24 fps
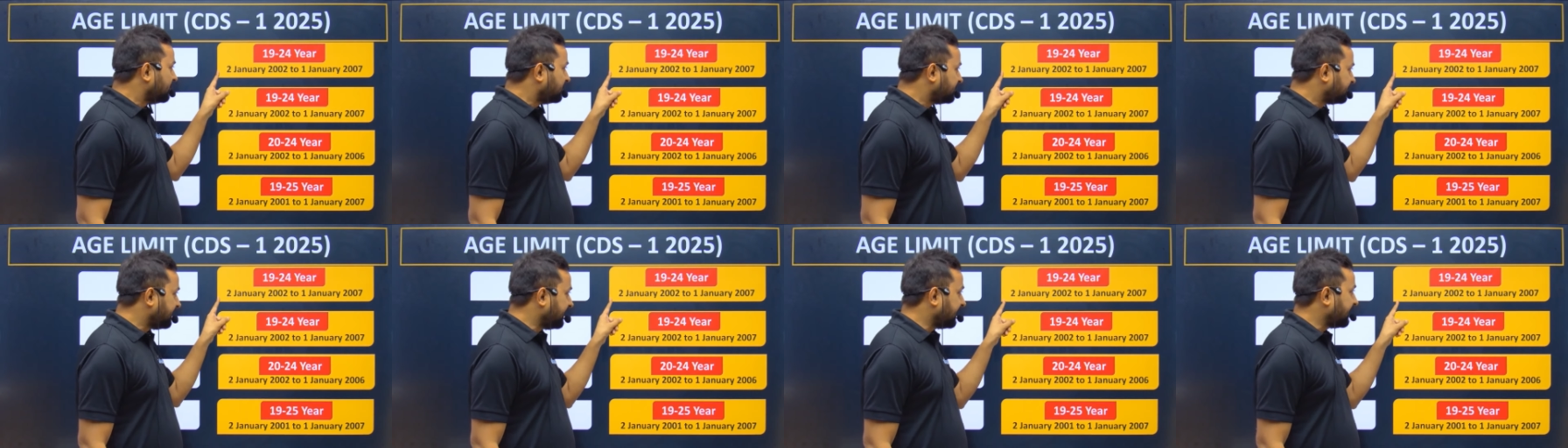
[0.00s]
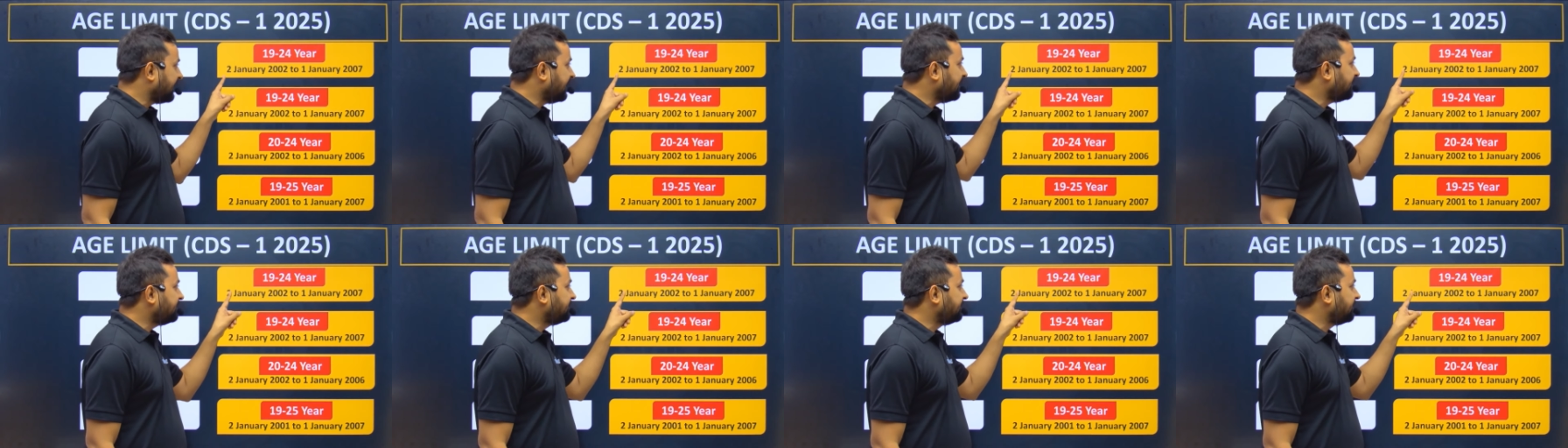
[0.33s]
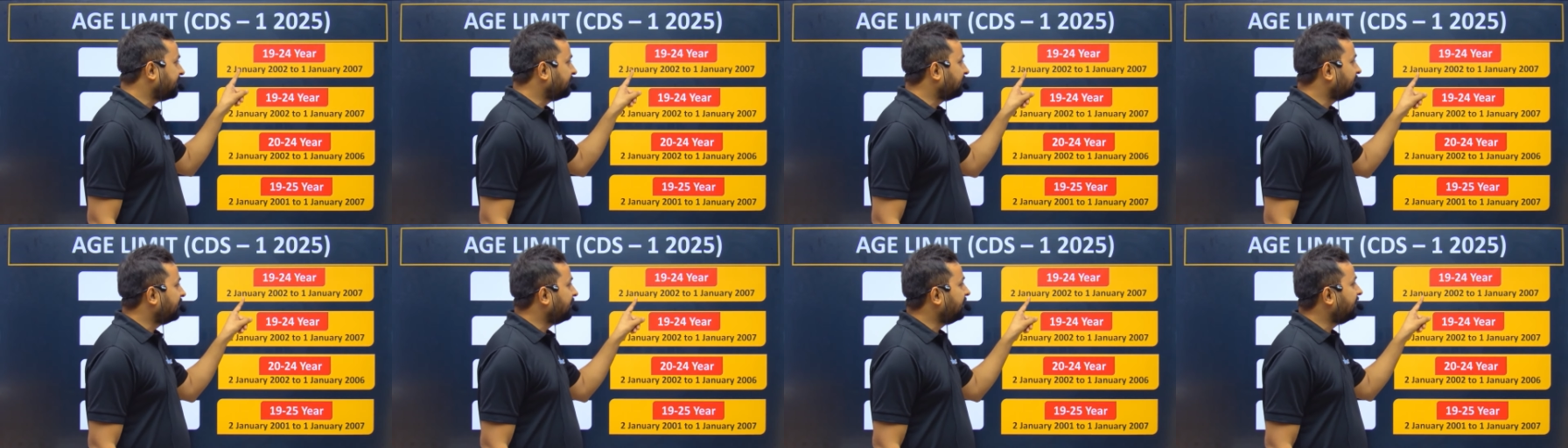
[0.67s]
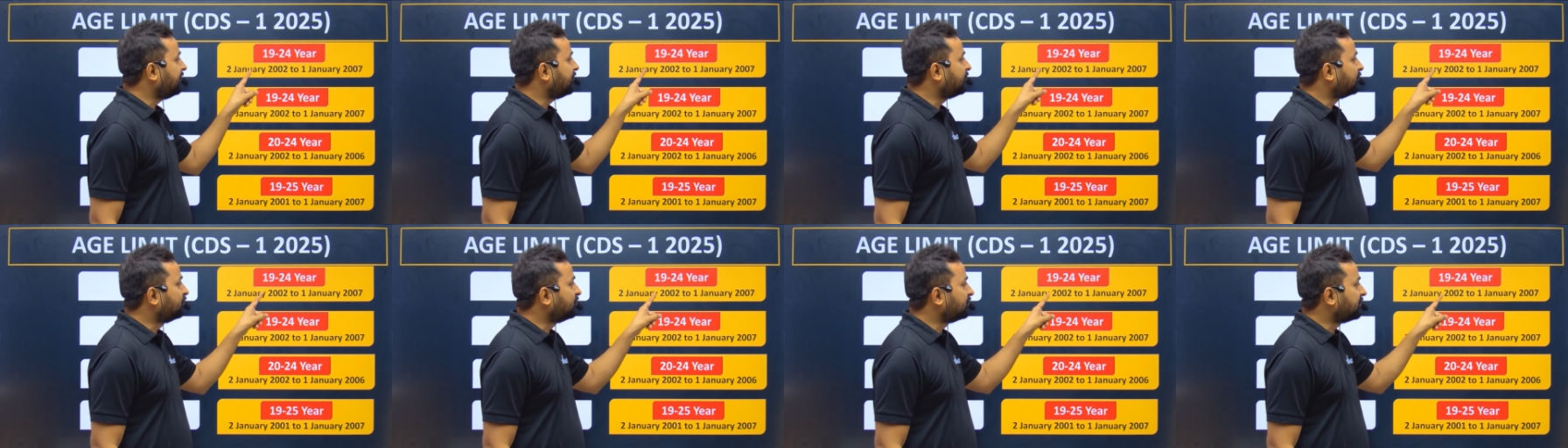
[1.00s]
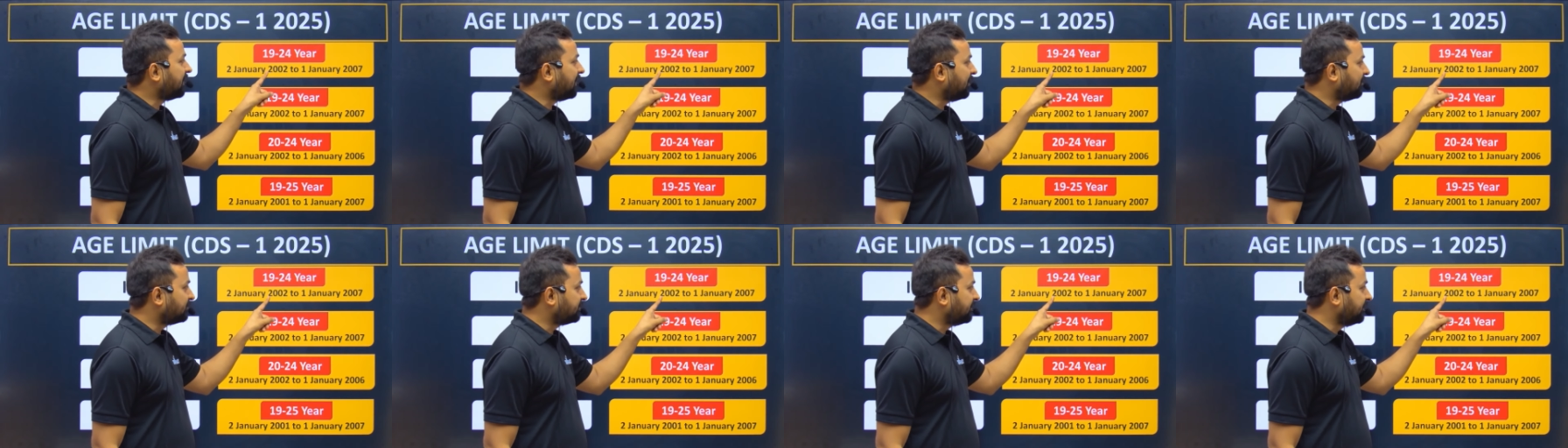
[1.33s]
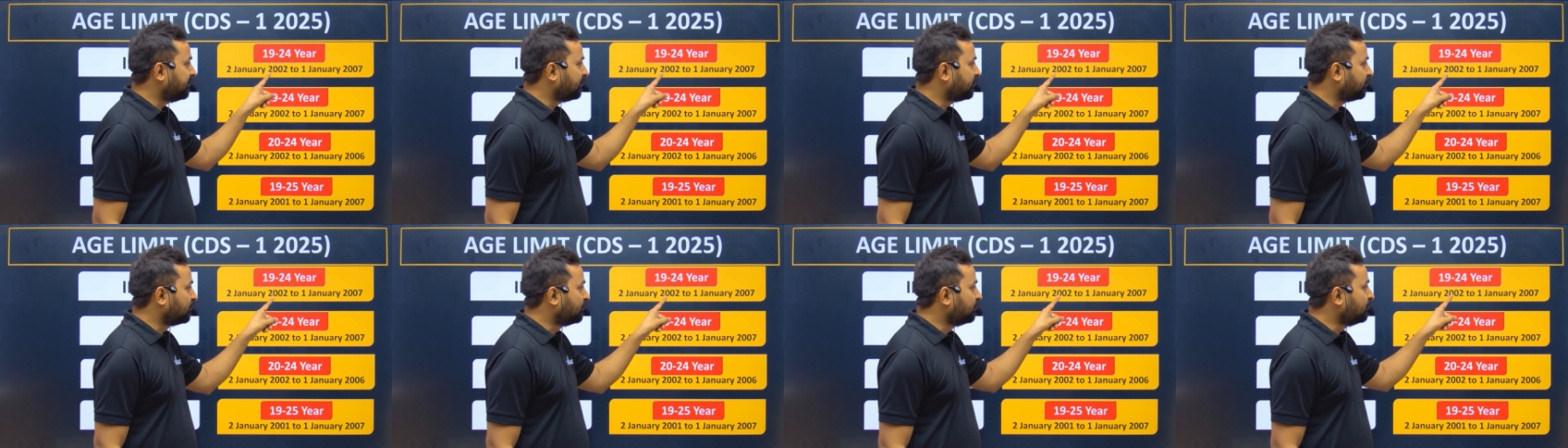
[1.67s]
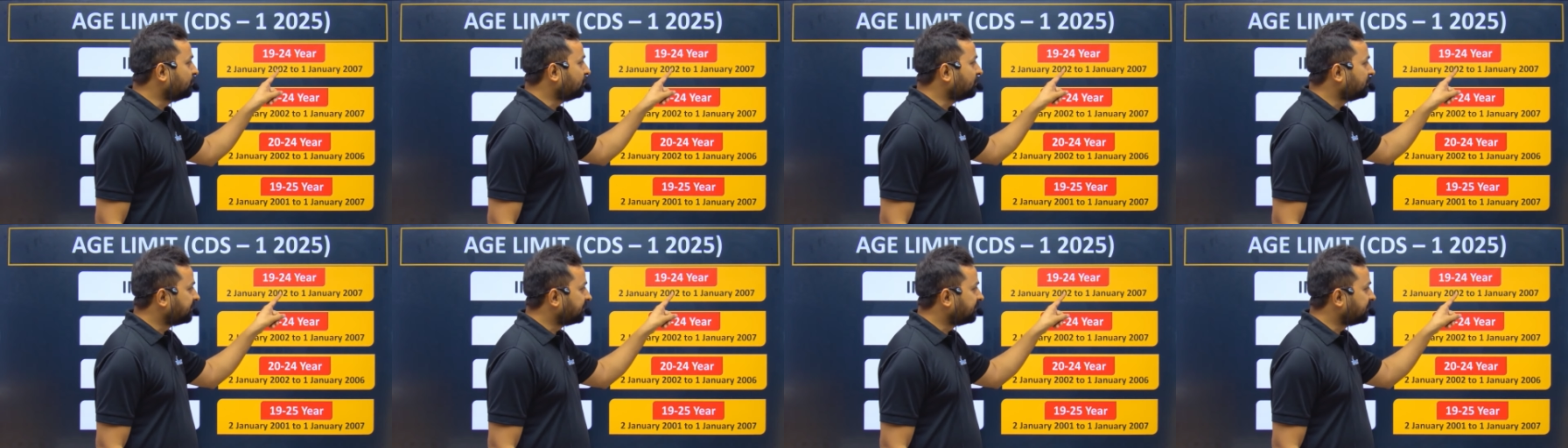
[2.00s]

सेकेंड जनवरी 2002